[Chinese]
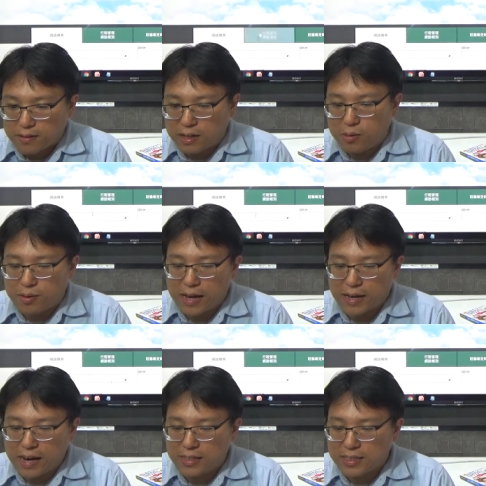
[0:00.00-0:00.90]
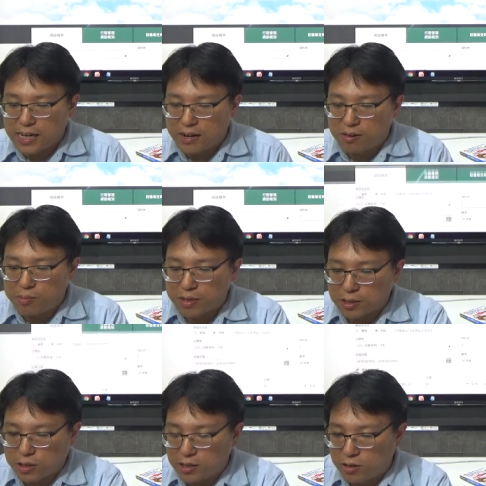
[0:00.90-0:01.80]
那我们来看一下我们的
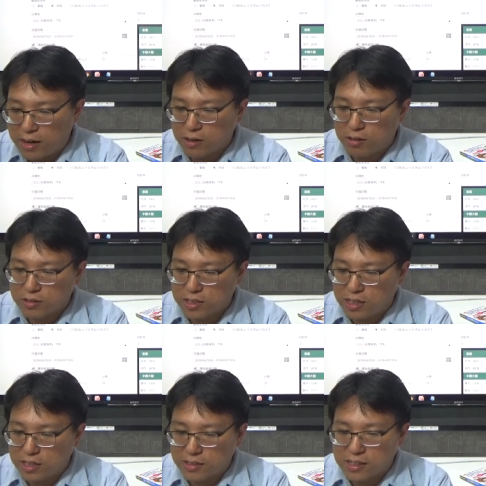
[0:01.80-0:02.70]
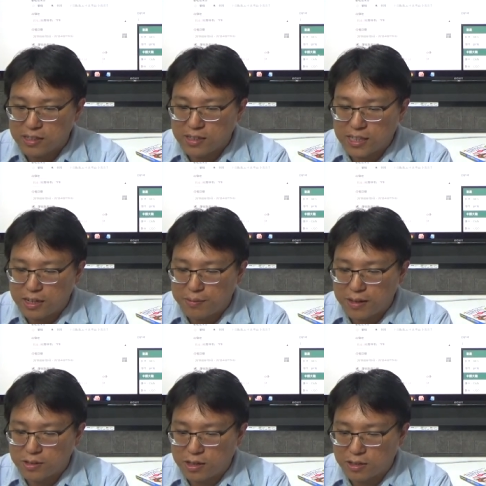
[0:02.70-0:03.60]
传统航空对，King 哥在那
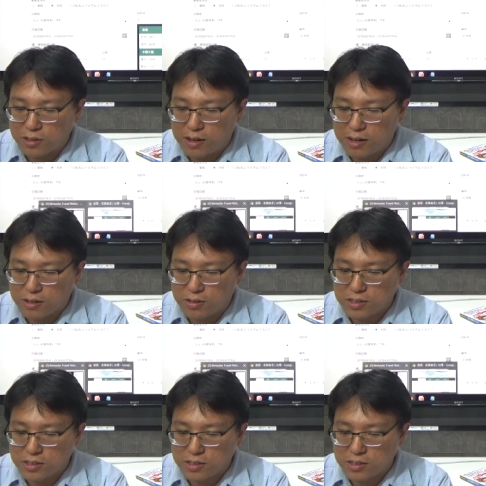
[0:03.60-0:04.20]
边传统航空